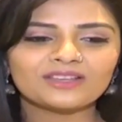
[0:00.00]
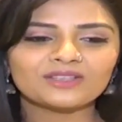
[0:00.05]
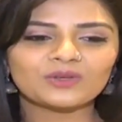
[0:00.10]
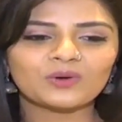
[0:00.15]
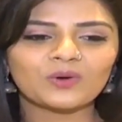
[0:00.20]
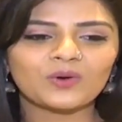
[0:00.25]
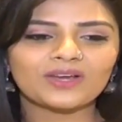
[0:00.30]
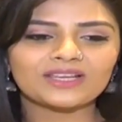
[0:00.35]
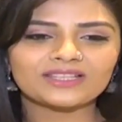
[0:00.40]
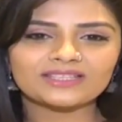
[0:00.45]
సో
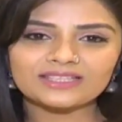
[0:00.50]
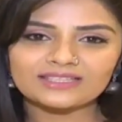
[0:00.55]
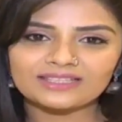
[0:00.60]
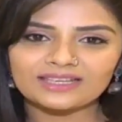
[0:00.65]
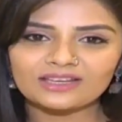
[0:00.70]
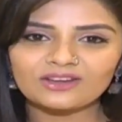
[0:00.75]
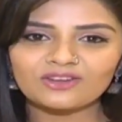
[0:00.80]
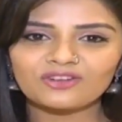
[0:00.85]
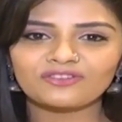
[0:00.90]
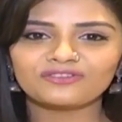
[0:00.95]
హీస్ ద
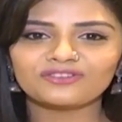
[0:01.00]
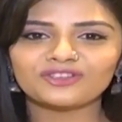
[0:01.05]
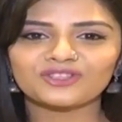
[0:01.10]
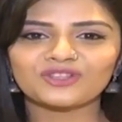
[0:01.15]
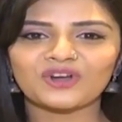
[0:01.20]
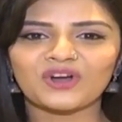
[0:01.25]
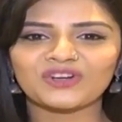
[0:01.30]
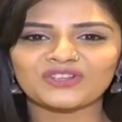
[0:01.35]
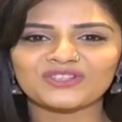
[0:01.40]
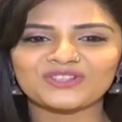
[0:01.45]
సింగర్ ఆఫ్ ద
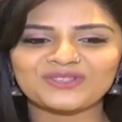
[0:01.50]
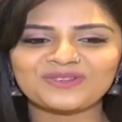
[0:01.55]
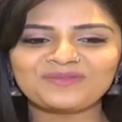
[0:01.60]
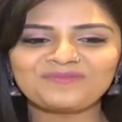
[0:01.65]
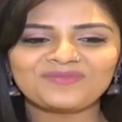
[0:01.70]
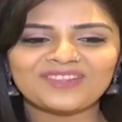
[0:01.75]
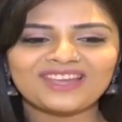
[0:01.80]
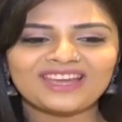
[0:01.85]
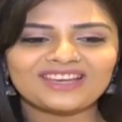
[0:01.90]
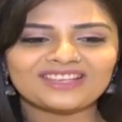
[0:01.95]
సాంగ్ టు
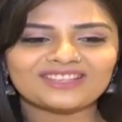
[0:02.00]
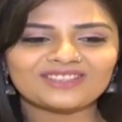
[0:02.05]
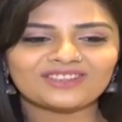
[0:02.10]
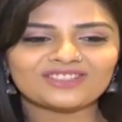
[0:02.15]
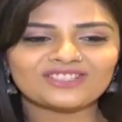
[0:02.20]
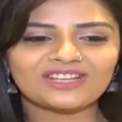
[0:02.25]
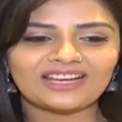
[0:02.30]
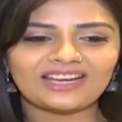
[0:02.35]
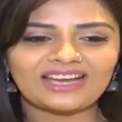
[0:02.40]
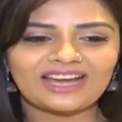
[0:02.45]
సో
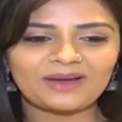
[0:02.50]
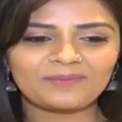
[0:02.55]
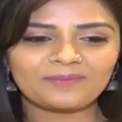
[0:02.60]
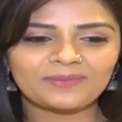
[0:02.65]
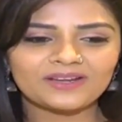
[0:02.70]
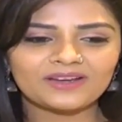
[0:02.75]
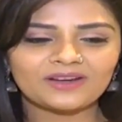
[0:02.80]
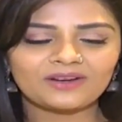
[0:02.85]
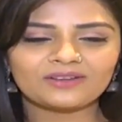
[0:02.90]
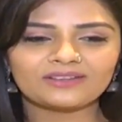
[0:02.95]
చాలా
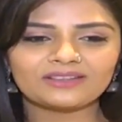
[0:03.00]
హ్యాపీగా